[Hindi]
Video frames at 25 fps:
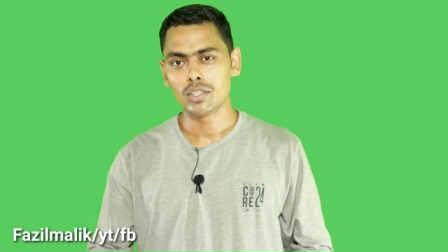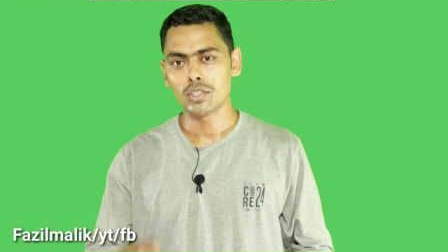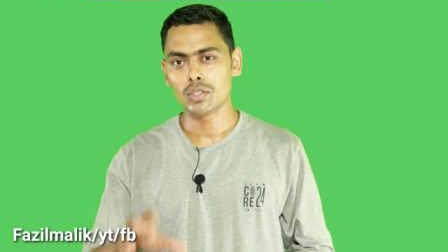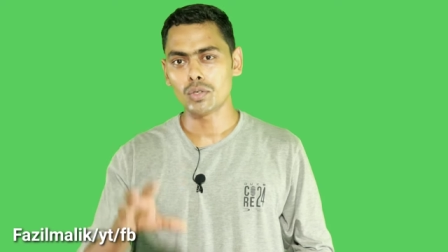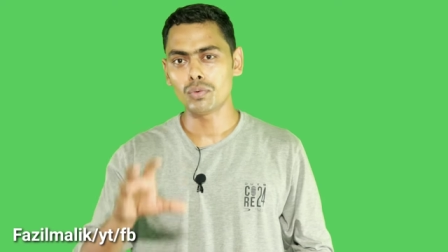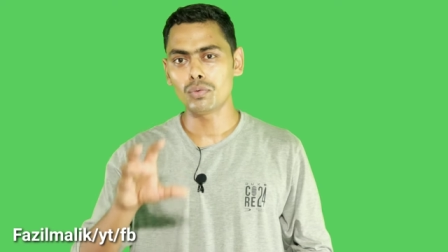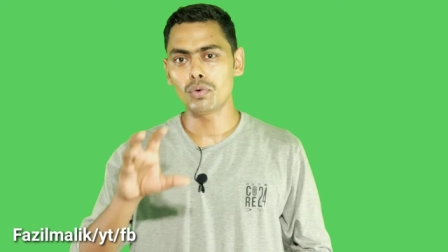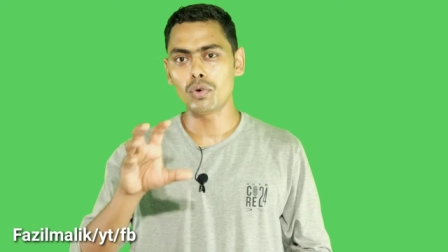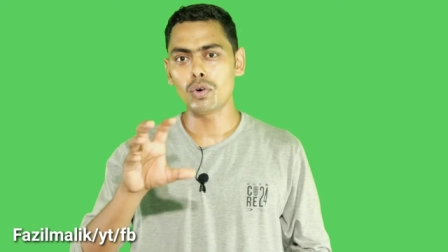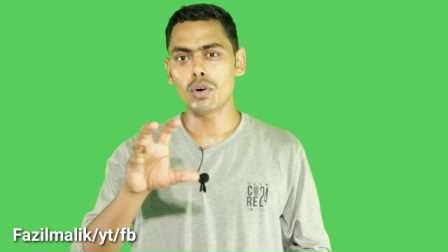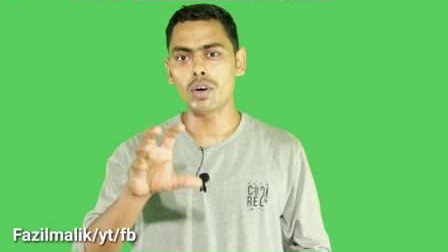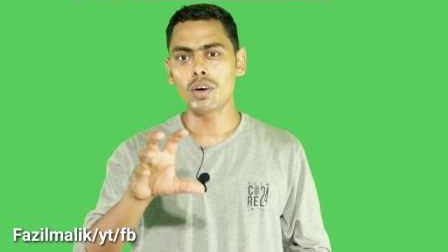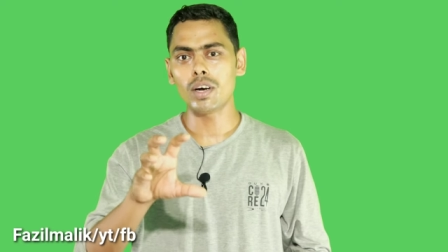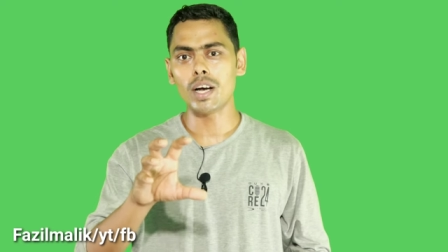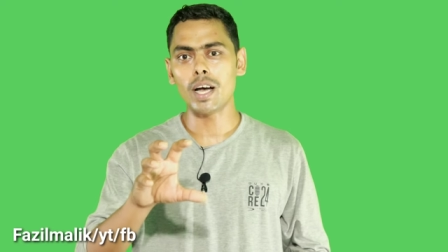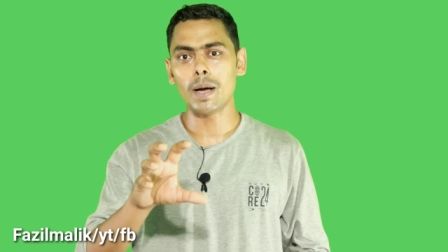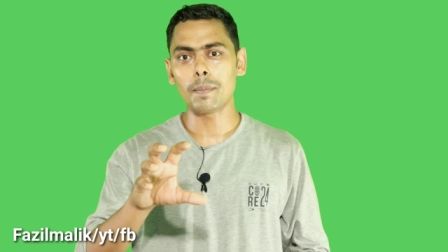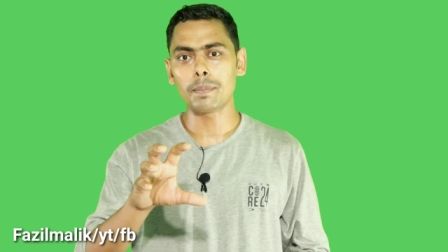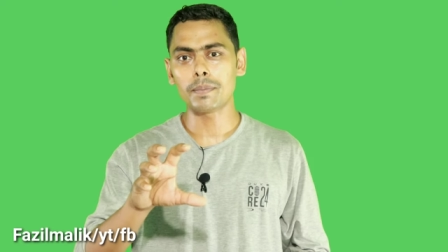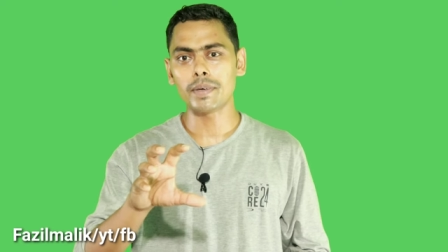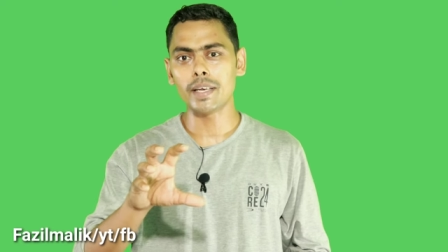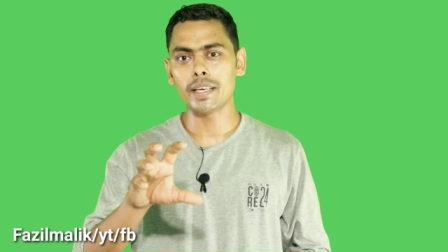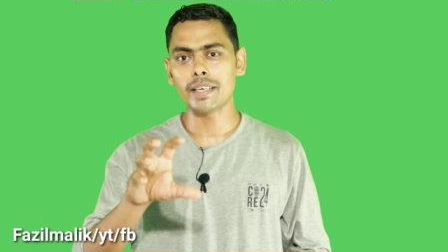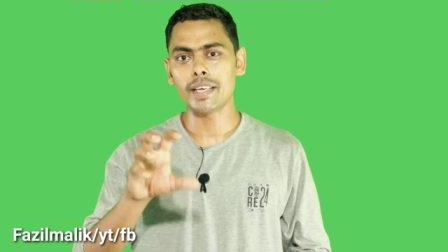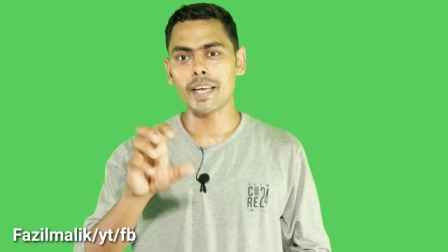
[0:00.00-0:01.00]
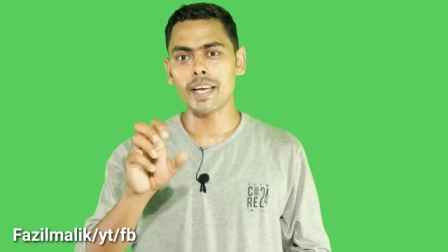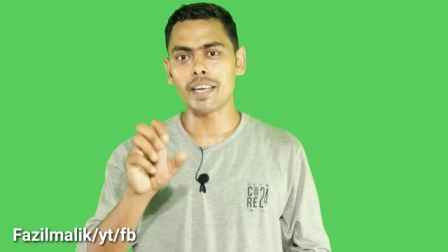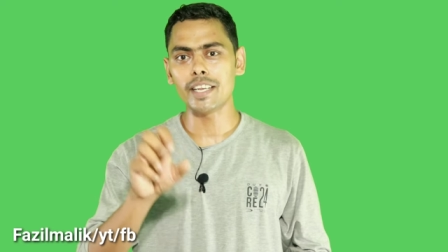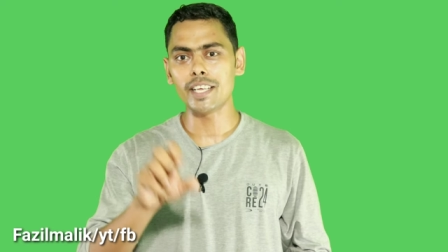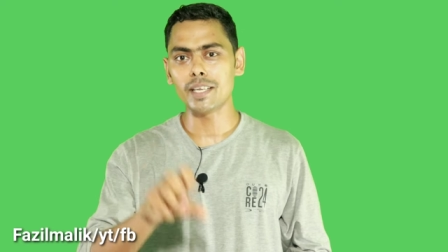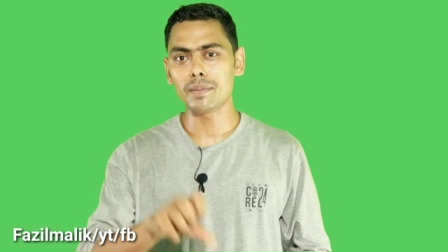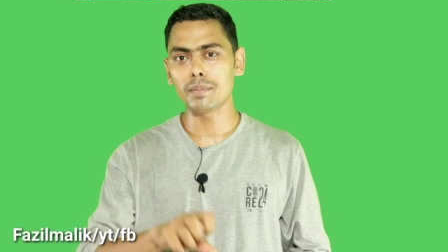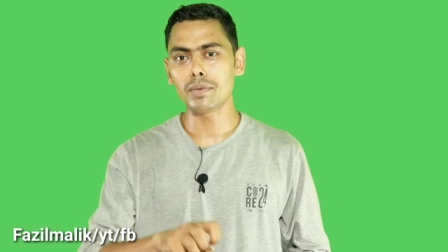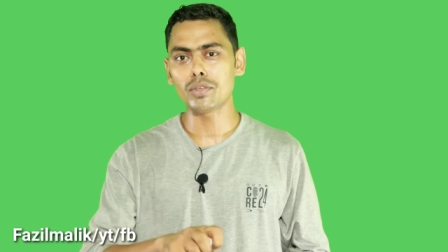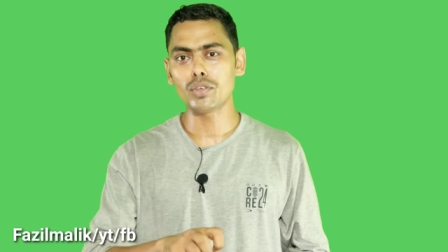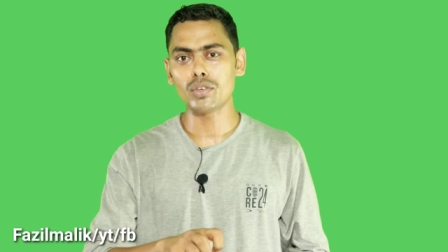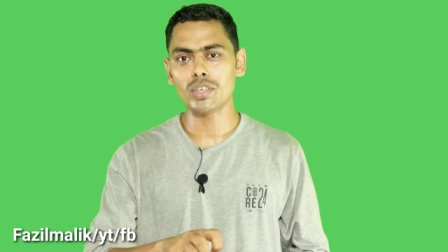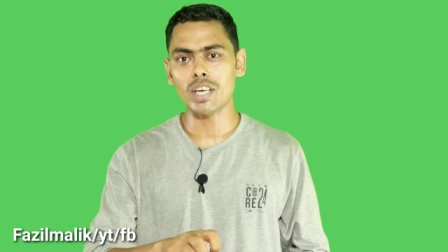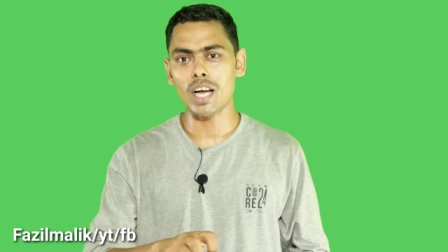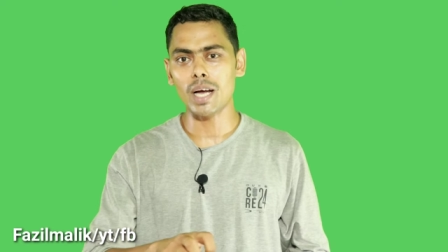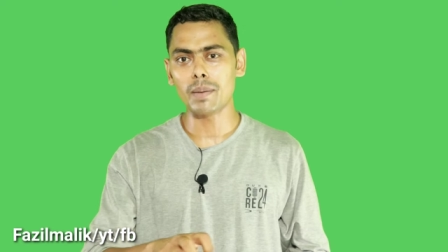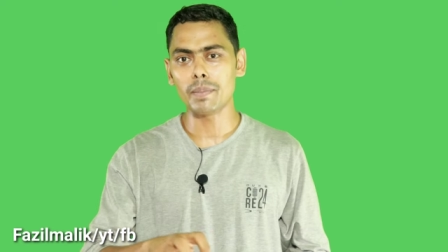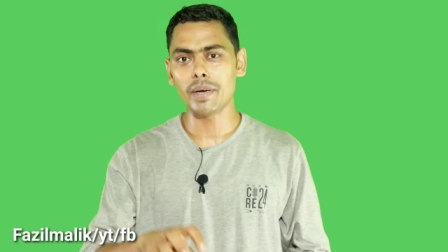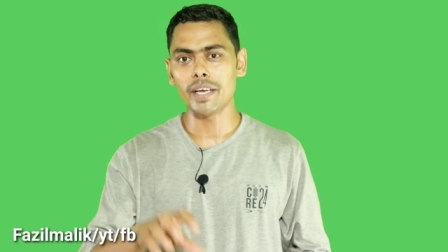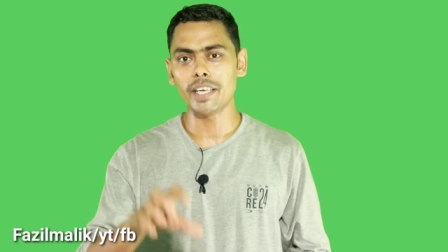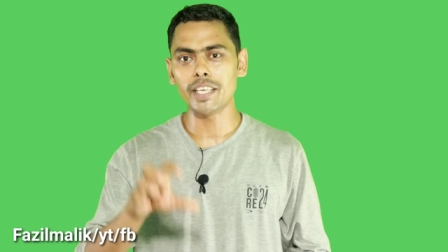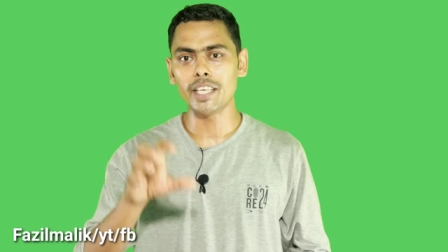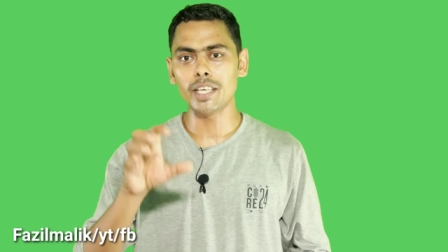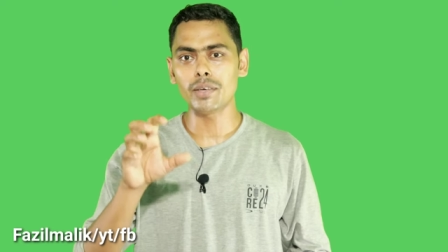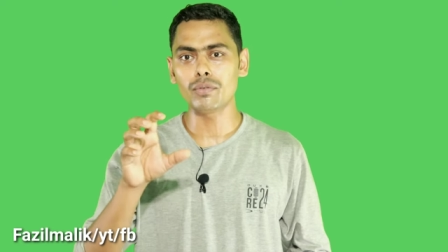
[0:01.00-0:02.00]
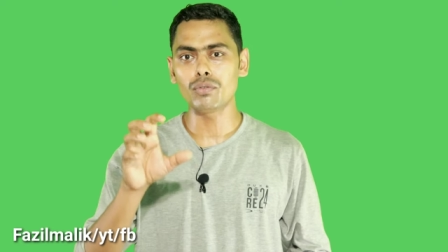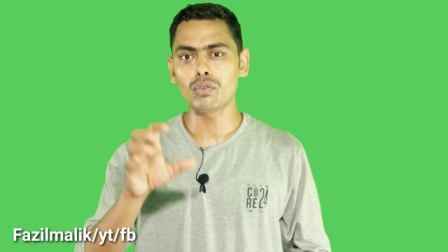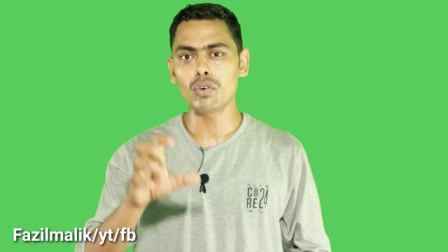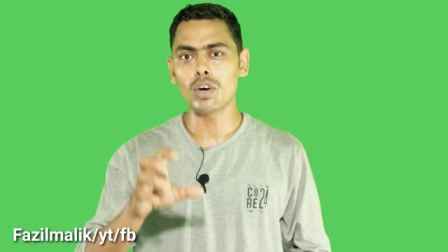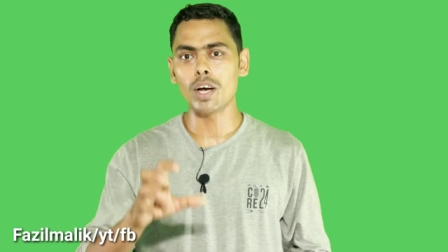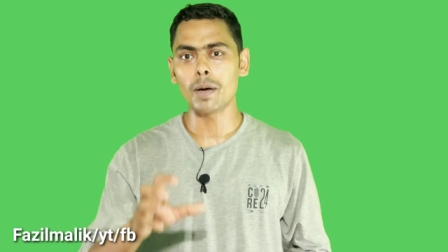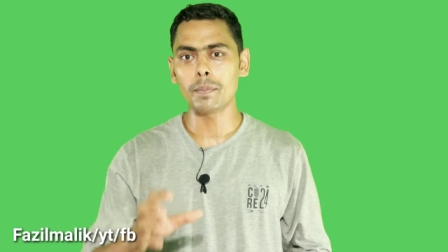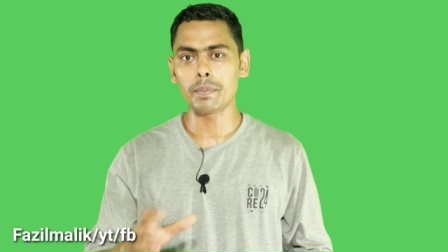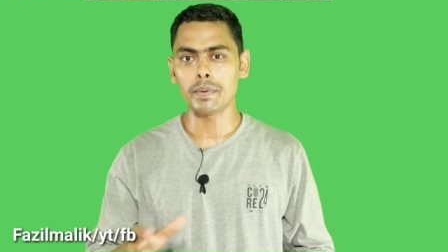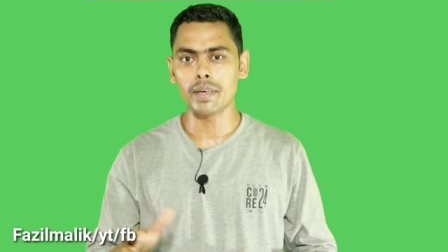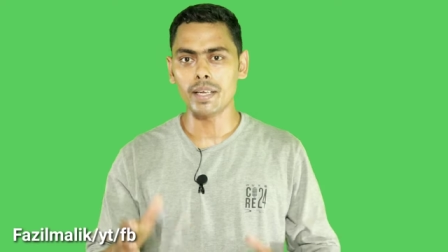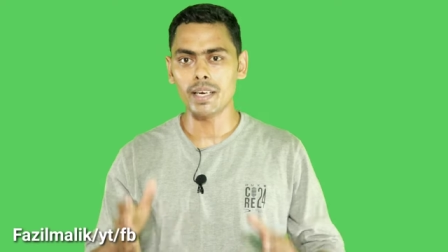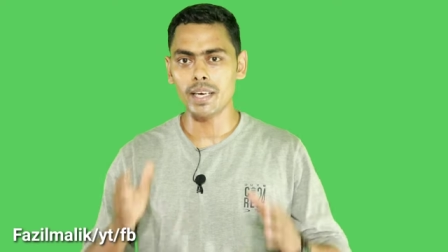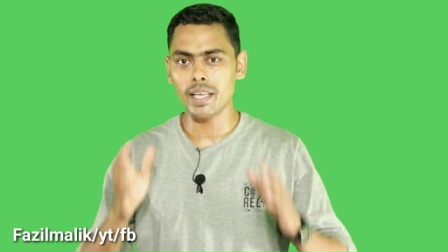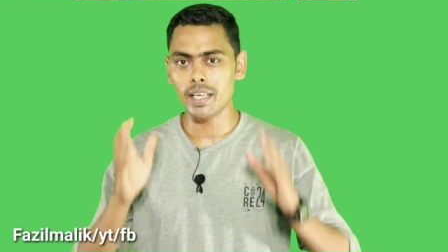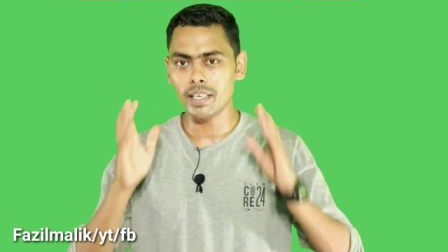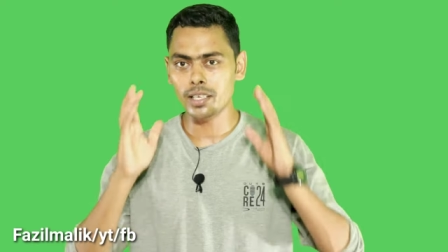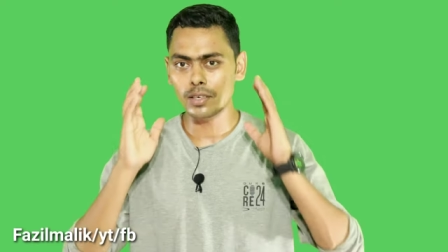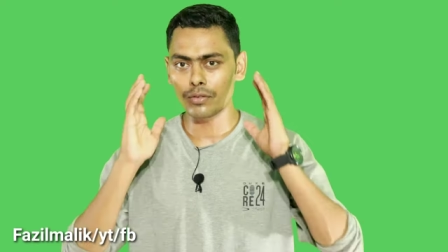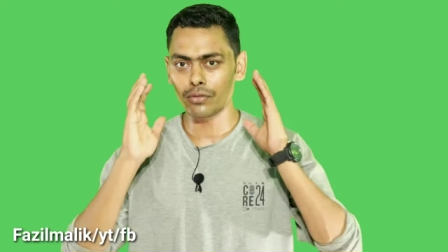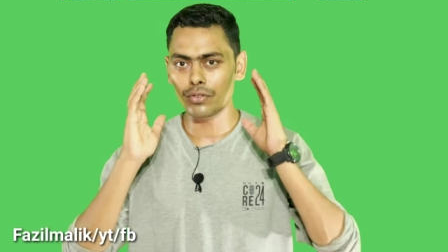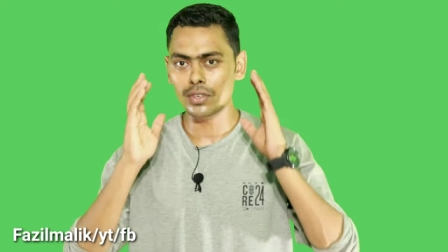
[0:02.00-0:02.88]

तो वो आपके कैरियर में जो काम आएंगी वो आपके लाइक